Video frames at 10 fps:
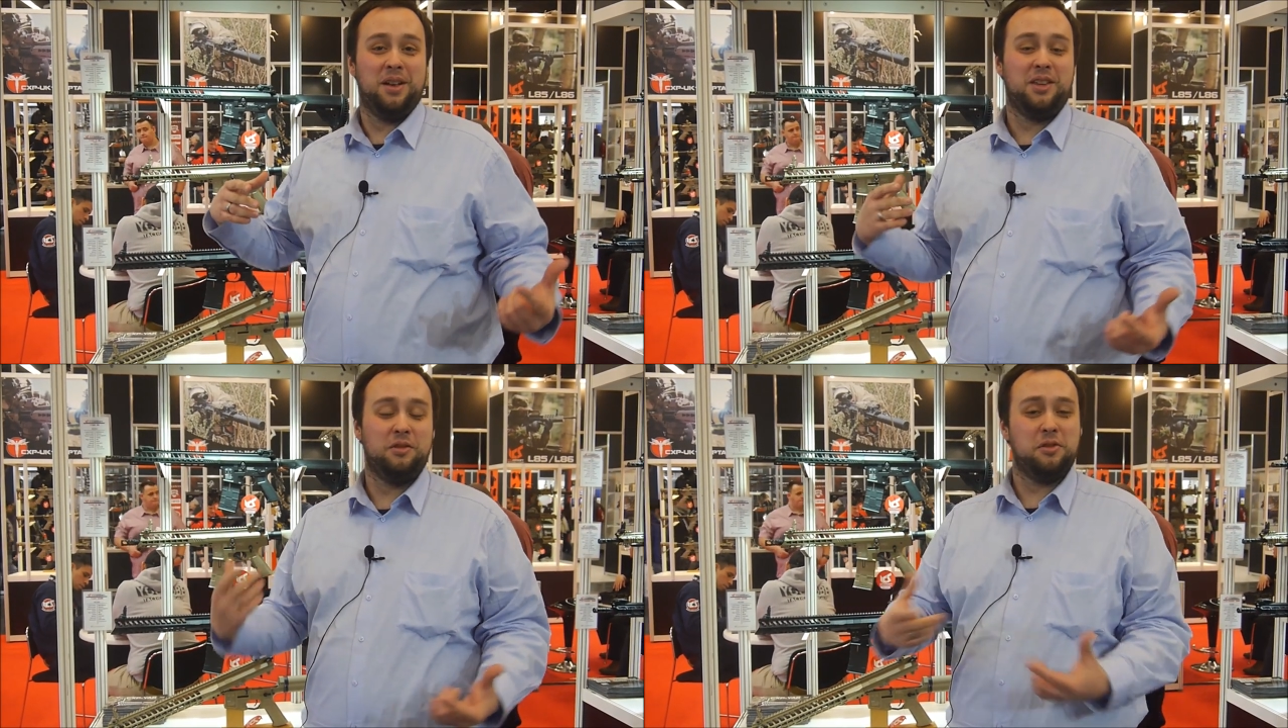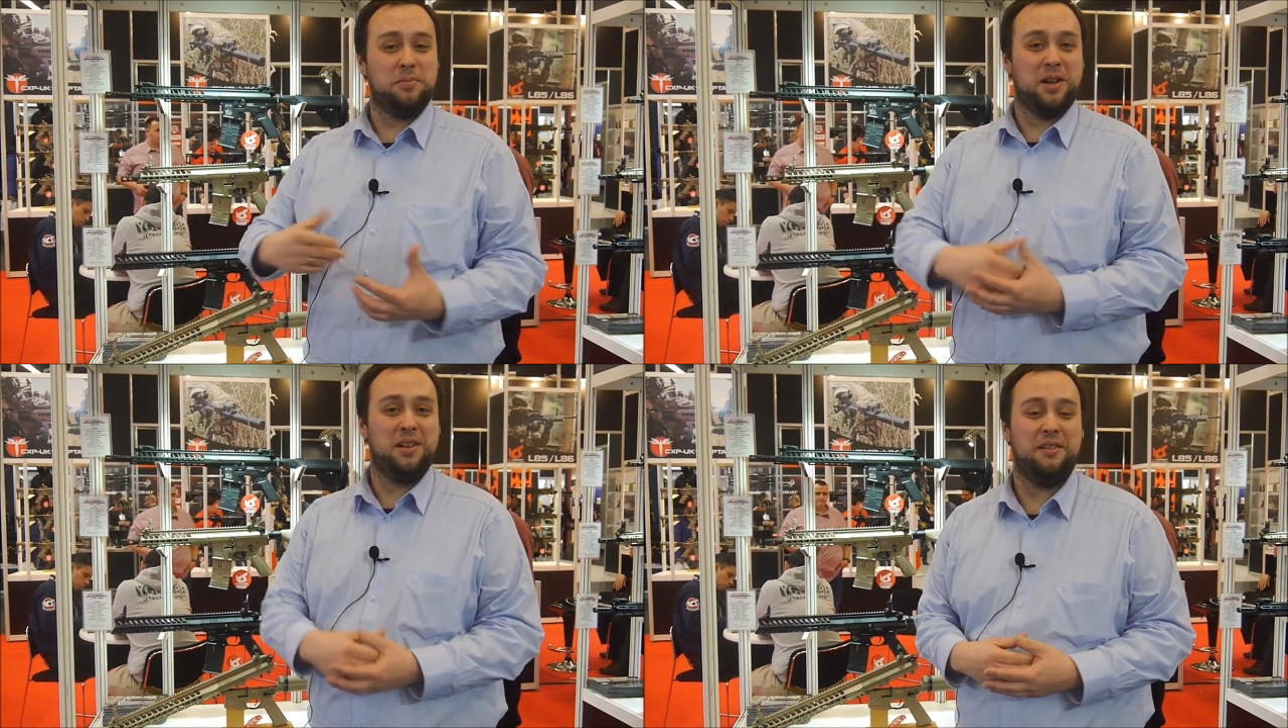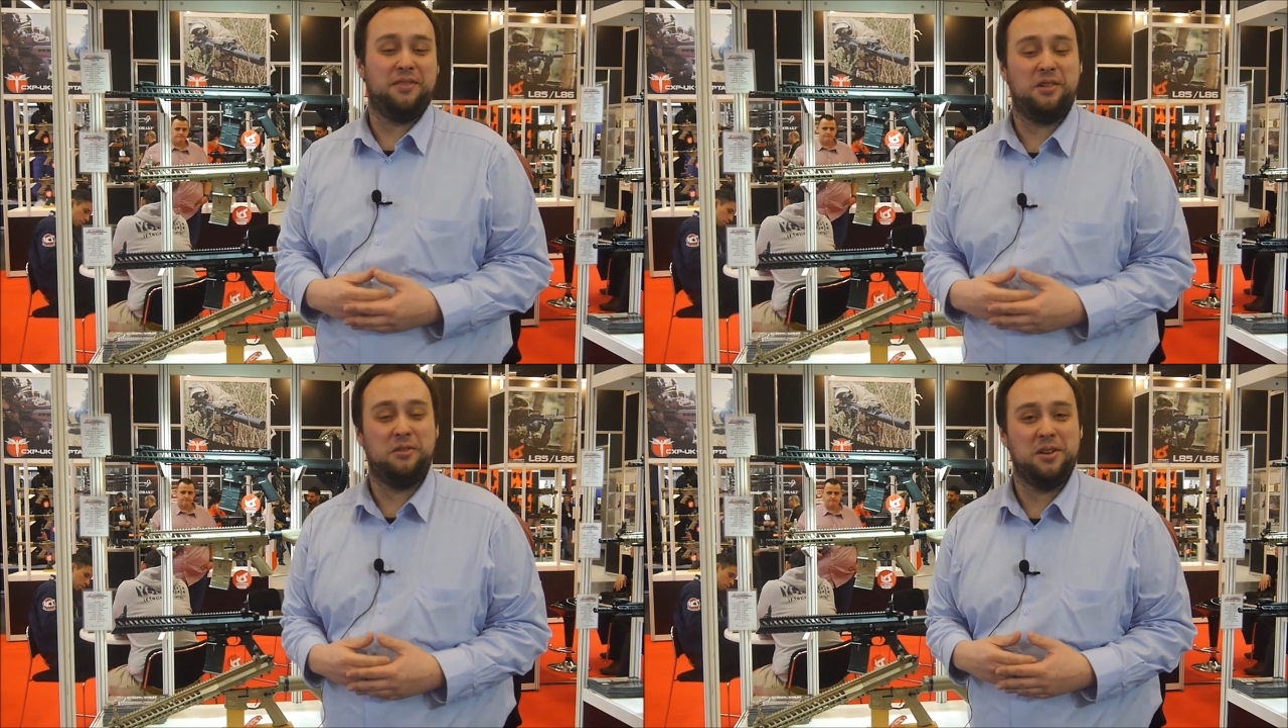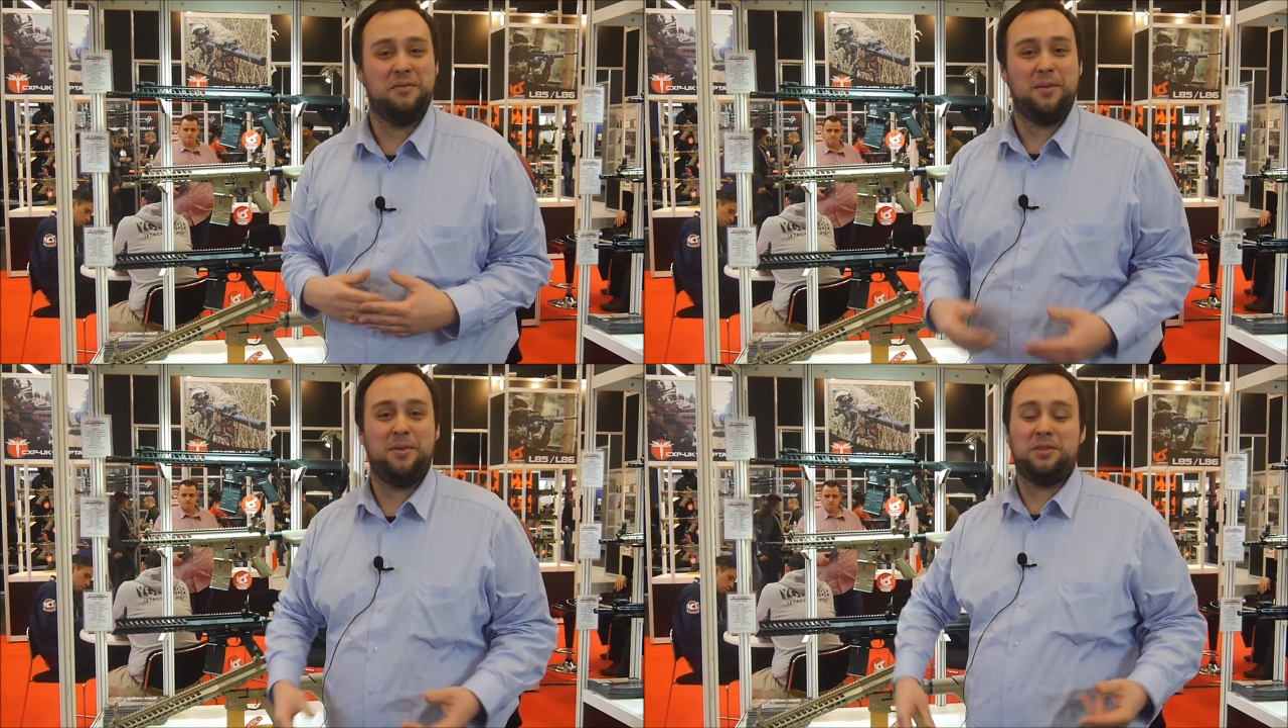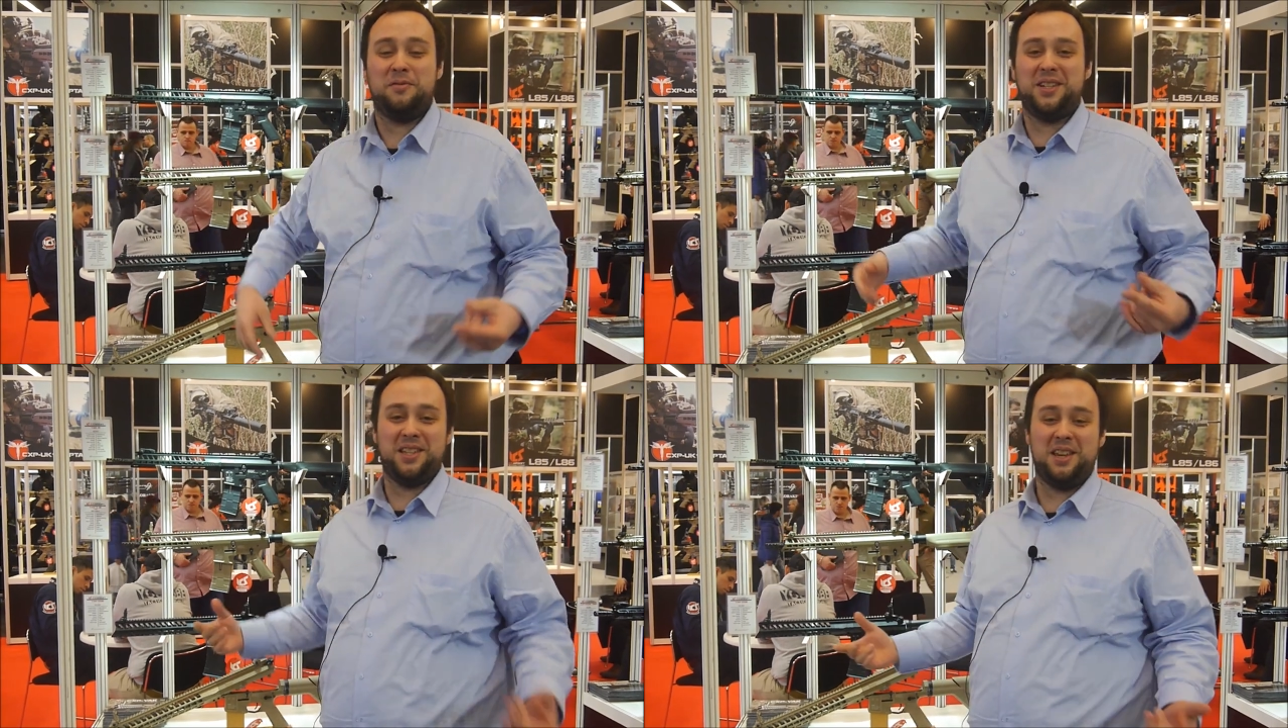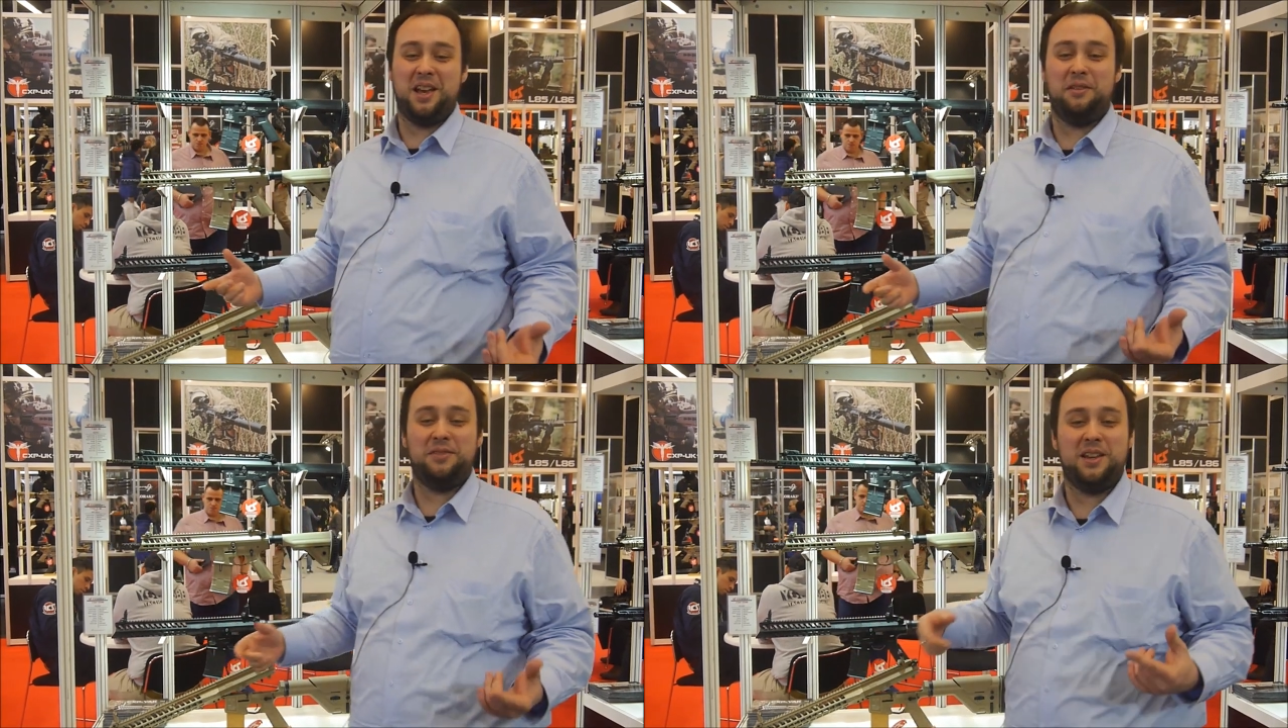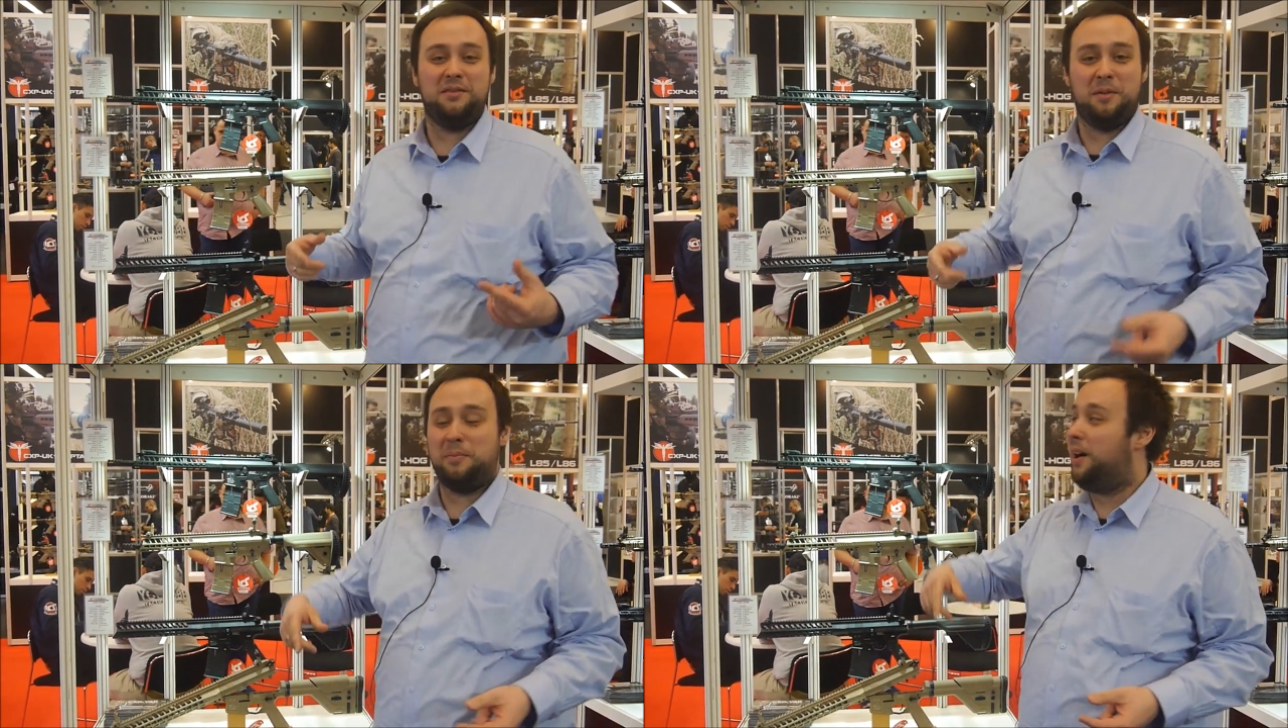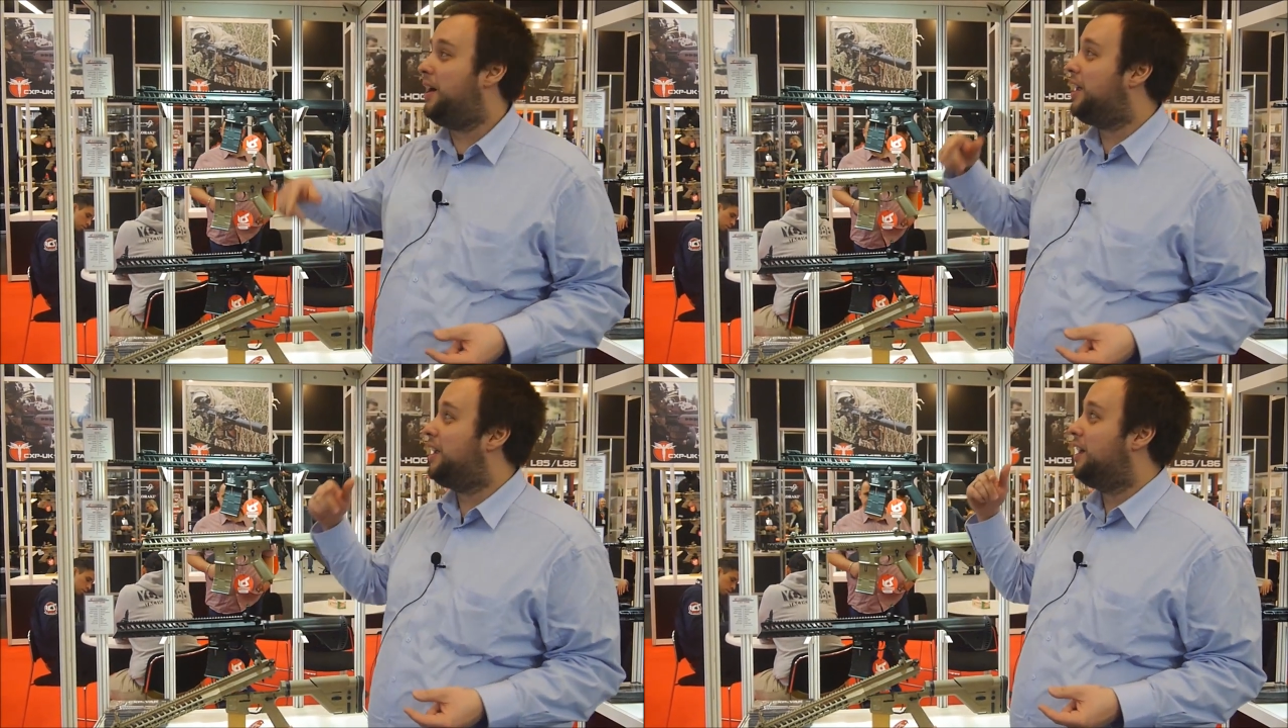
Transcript: YouTube-Channel der Frankonien Vipers und wir sind hier auf der IWA bei